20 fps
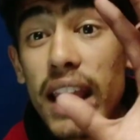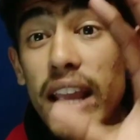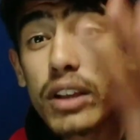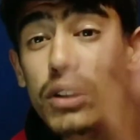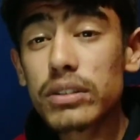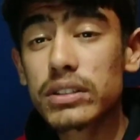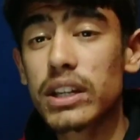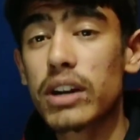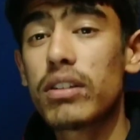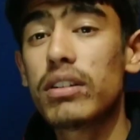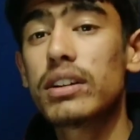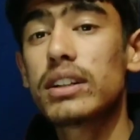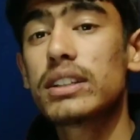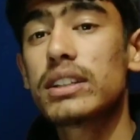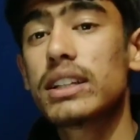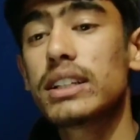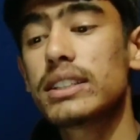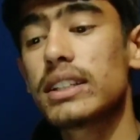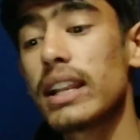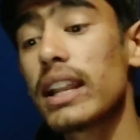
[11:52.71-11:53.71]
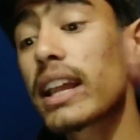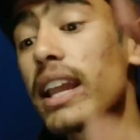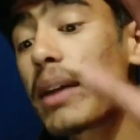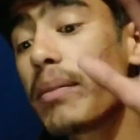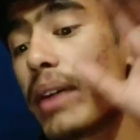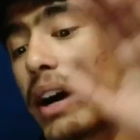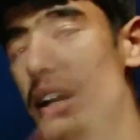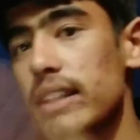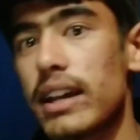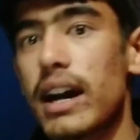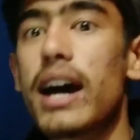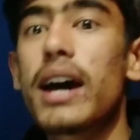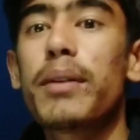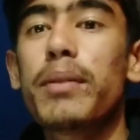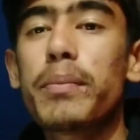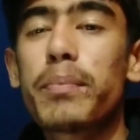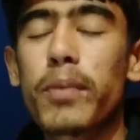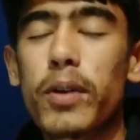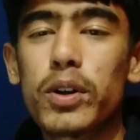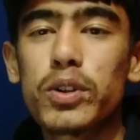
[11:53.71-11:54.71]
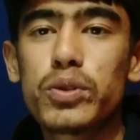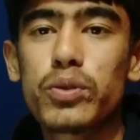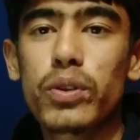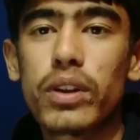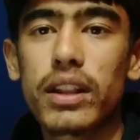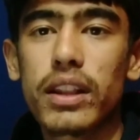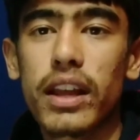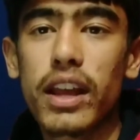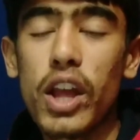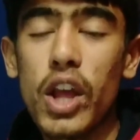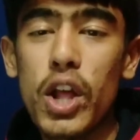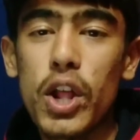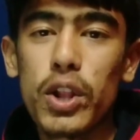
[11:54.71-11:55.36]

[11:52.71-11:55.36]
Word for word: 173 से लेके हम हज़ार में पहुंच चुके थे